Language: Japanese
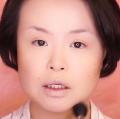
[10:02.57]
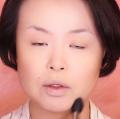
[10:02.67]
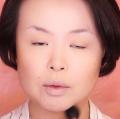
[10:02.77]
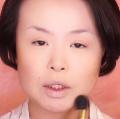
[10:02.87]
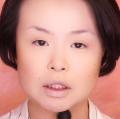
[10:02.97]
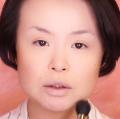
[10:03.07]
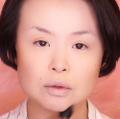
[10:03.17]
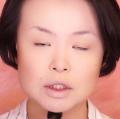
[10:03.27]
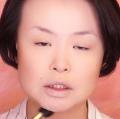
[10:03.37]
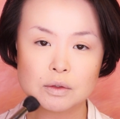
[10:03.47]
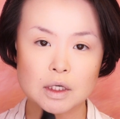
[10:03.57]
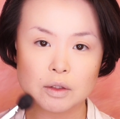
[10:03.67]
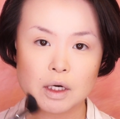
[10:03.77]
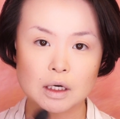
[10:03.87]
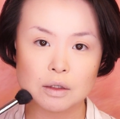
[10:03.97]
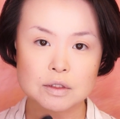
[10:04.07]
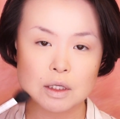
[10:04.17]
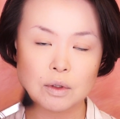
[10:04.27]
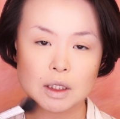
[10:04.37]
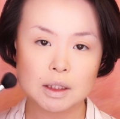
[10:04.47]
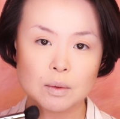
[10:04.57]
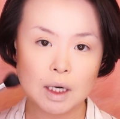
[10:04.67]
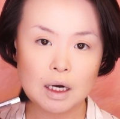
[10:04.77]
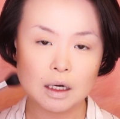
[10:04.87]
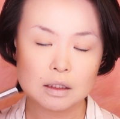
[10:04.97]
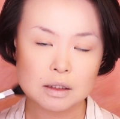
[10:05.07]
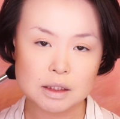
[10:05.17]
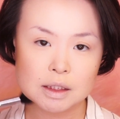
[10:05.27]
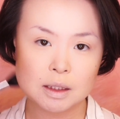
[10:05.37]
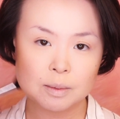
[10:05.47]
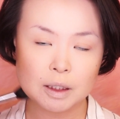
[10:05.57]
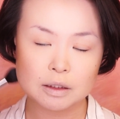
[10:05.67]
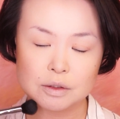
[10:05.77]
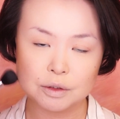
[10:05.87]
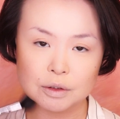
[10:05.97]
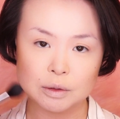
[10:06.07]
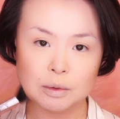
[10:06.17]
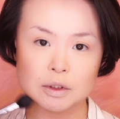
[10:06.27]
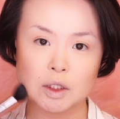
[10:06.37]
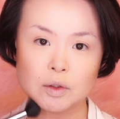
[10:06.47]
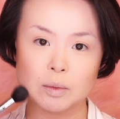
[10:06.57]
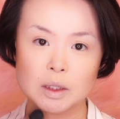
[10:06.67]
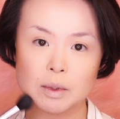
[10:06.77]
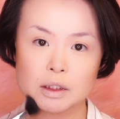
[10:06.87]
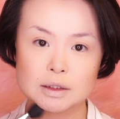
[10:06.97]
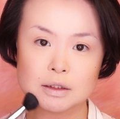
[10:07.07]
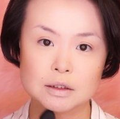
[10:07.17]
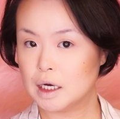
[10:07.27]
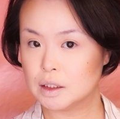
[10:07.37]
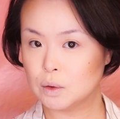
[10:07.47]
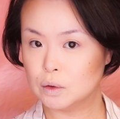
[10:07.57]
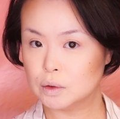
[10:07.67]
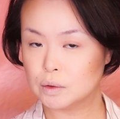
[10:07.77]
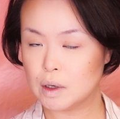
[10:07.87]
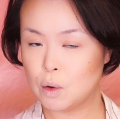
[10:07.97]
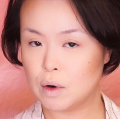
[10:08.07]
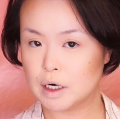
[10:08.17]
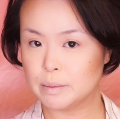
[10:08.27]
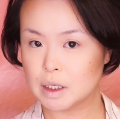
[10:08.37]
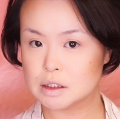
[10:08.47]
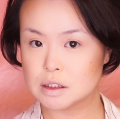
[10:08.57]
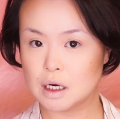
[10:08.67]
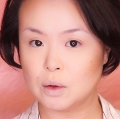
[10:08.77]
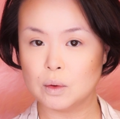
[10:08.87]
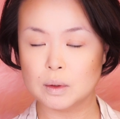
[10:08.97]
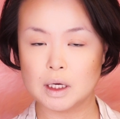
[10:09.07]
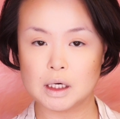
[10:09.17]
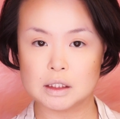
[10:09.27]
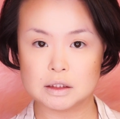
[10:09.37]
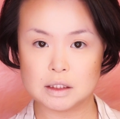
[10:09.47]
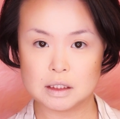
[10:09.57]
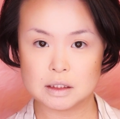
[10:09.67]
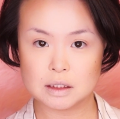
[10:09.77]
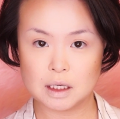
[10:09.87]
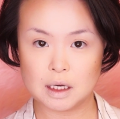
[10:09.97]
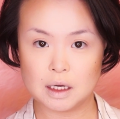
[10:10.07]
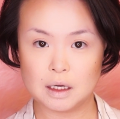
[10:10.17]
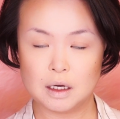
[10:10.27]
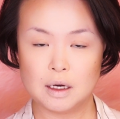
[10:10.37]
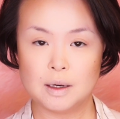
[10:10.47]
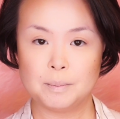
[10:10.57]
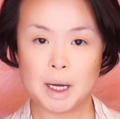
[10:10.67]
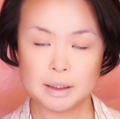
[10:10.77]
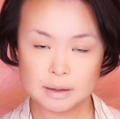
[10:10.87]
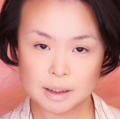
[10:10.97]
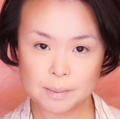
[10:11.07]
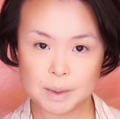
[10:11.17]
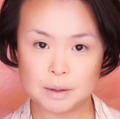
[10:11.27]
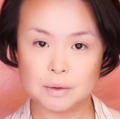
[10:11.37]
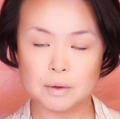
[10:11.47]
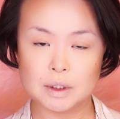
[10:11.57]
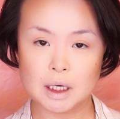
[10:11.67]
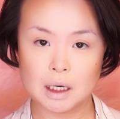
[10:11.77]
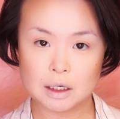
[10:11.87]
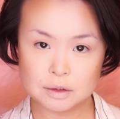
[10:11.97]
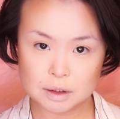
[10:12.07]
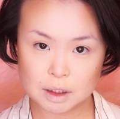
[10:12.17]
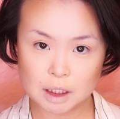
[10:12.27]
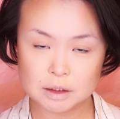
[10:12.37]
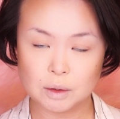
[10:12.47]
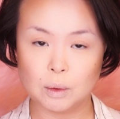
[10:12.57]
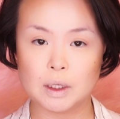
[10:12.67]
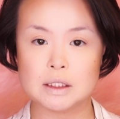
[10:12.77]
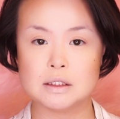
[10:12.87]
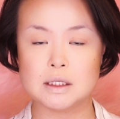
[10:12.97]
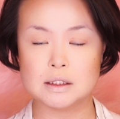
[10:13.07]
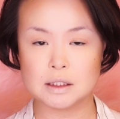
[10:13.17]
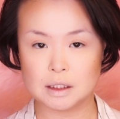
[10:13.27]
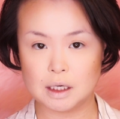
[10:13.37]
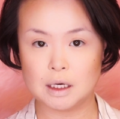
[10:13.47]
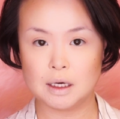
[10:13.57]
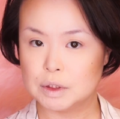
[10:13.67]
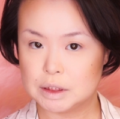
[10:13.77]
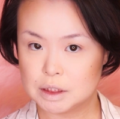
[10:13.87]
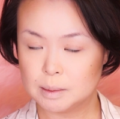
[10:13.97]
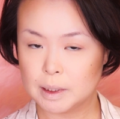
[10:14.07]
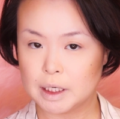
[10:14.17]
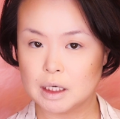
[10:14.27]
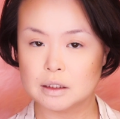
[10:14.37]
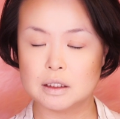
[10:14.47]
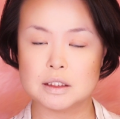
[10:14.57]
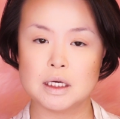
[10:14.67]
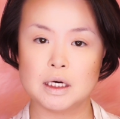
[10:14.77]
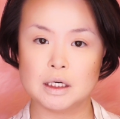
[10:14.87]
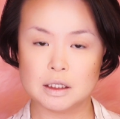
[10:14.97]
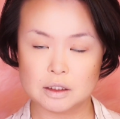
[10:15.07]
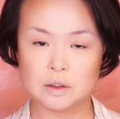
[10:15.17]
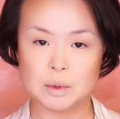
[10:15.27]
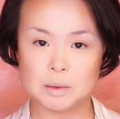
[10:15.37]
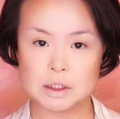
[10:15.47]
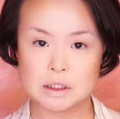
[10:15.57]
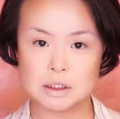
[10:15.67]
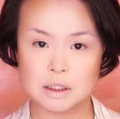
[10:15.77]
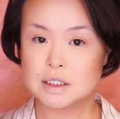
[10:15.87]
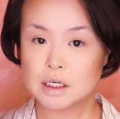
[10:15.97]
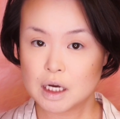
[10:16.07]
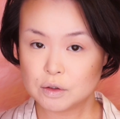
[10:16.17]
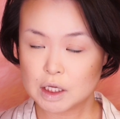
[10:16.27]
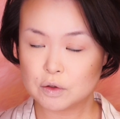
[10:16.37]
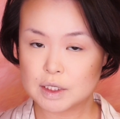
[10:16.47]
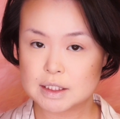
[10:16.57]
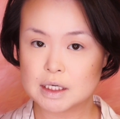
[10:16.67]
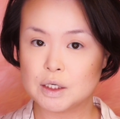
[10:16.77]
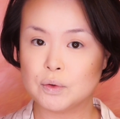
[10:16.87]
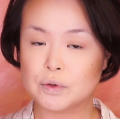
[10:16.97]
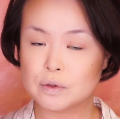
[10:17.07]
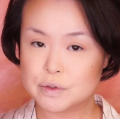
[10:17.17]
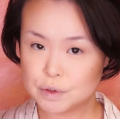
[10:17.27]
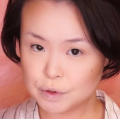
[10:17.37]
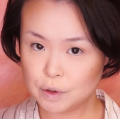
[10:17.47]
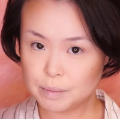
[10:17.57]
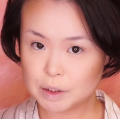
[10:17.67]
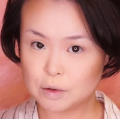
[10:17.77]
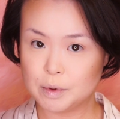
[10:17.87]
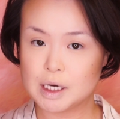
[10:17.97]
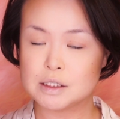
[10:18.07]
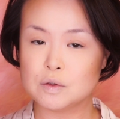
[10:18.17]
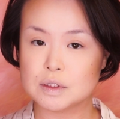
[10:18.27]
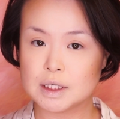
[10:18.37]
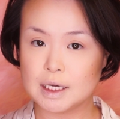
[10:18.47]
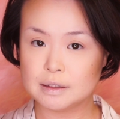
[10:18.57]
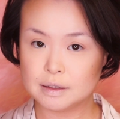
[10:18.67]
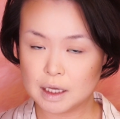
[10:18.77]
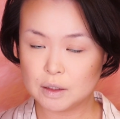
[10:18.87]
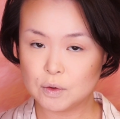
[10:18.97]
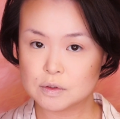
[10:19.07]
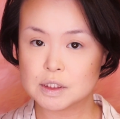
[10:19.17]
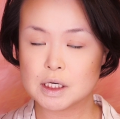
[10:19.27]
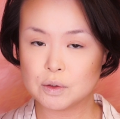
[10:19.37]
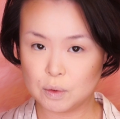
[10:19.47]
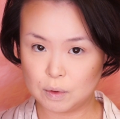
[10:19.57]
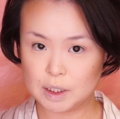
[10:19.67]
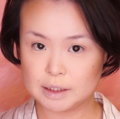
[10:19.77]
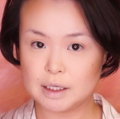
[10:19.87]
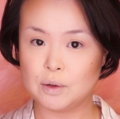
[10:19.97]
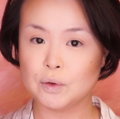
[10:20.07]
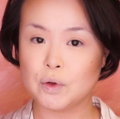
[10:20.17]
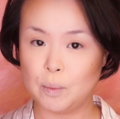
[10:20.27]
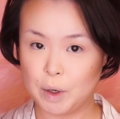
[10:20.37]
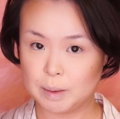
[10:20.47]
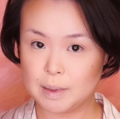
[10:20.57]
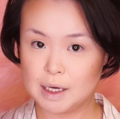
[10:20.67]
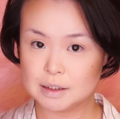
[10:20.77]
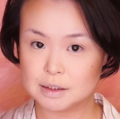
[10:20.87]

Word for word: なので私と同じぐらいの明るさの方は1番で十分だと思いますはいコントは終わりましたこんな感じですねパンで見るよりはるかにオレンジでしたね1番選んでて正解だったと思いますせっかくなので先ほどの14番のブラシを使ってノーズシャドウをやっていこうと思いま